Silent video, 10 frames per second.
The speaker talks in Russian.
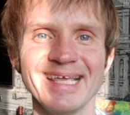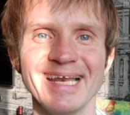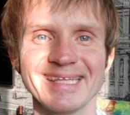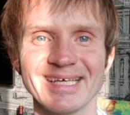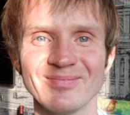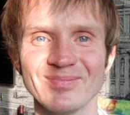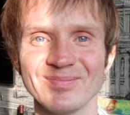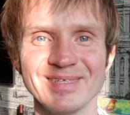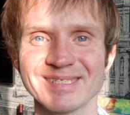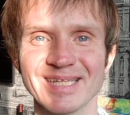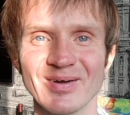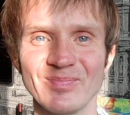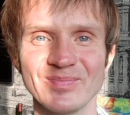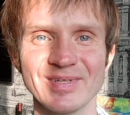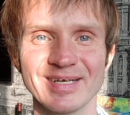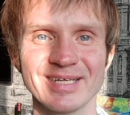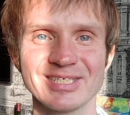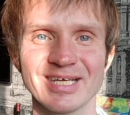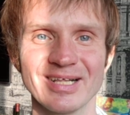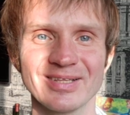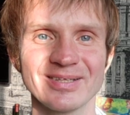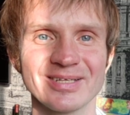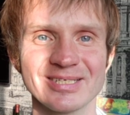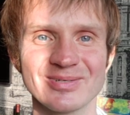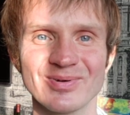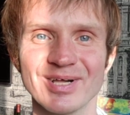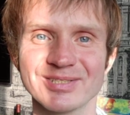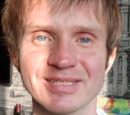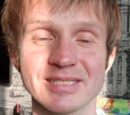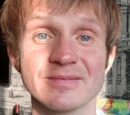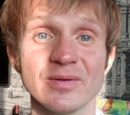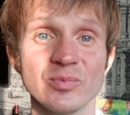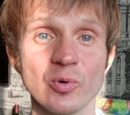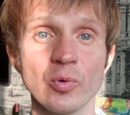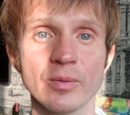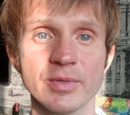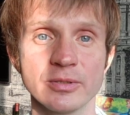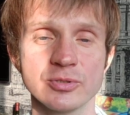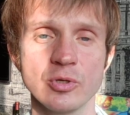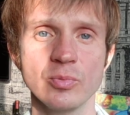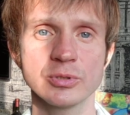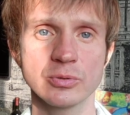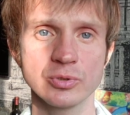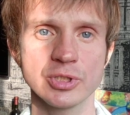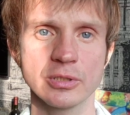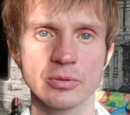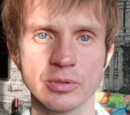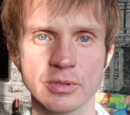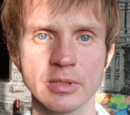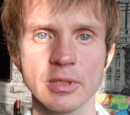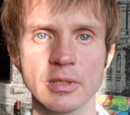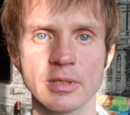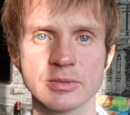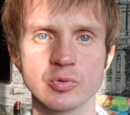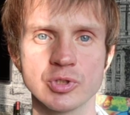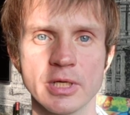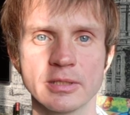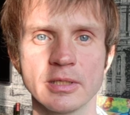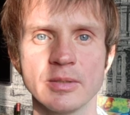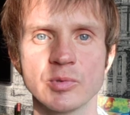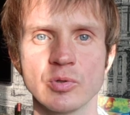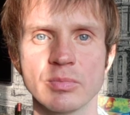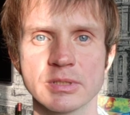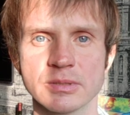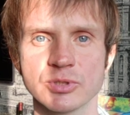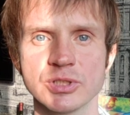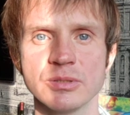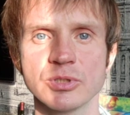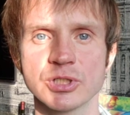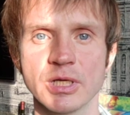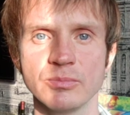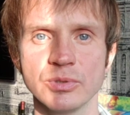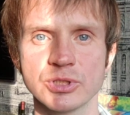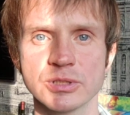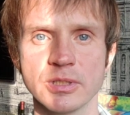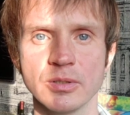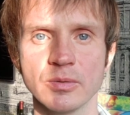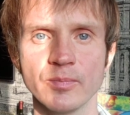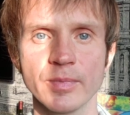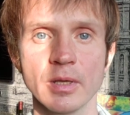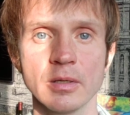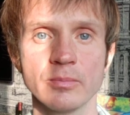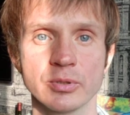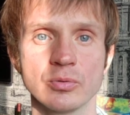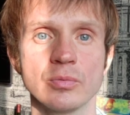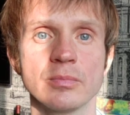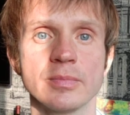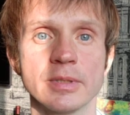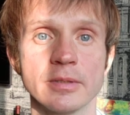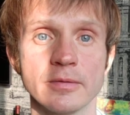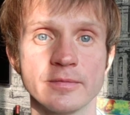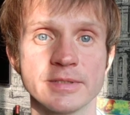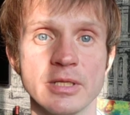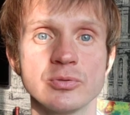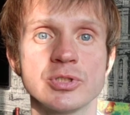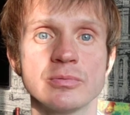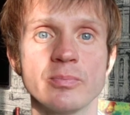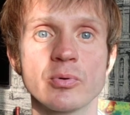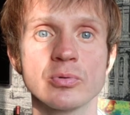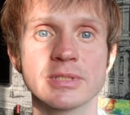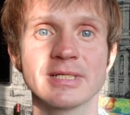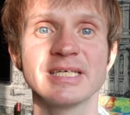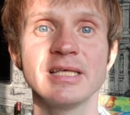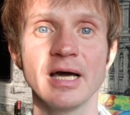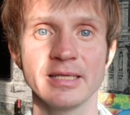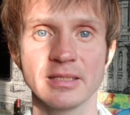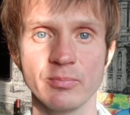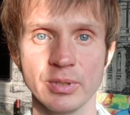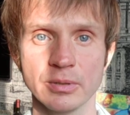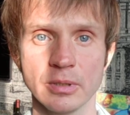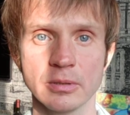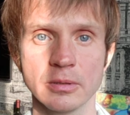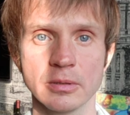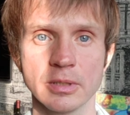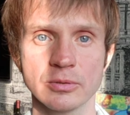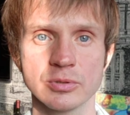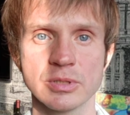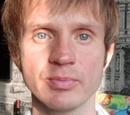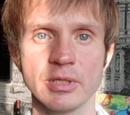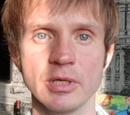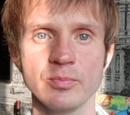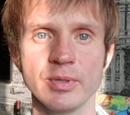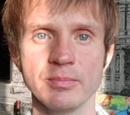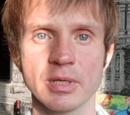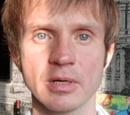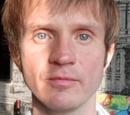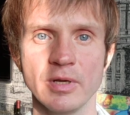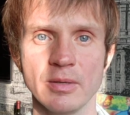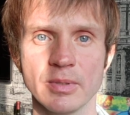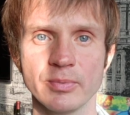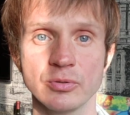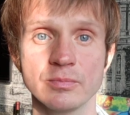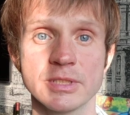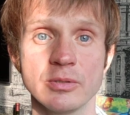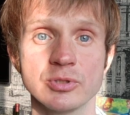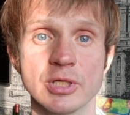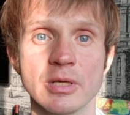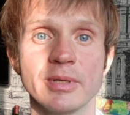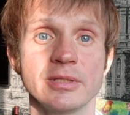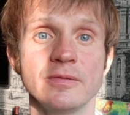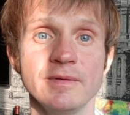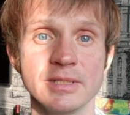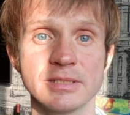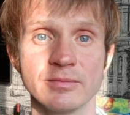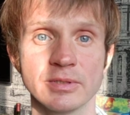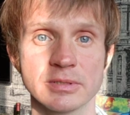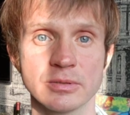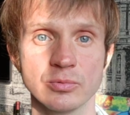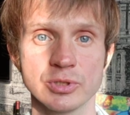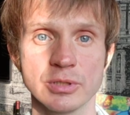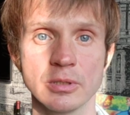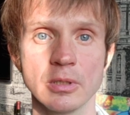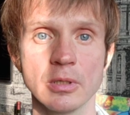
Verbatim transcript: или там, не знаю, накричал, разругался со своим другом, да, то есть любой случай, который разрушает каким-то образом жизнь и мешает быть счастливым. Потом э, следующий вопрос, когда это было, да, то есть определить примерно время. Потом следующая команда, двигайся в этот случай,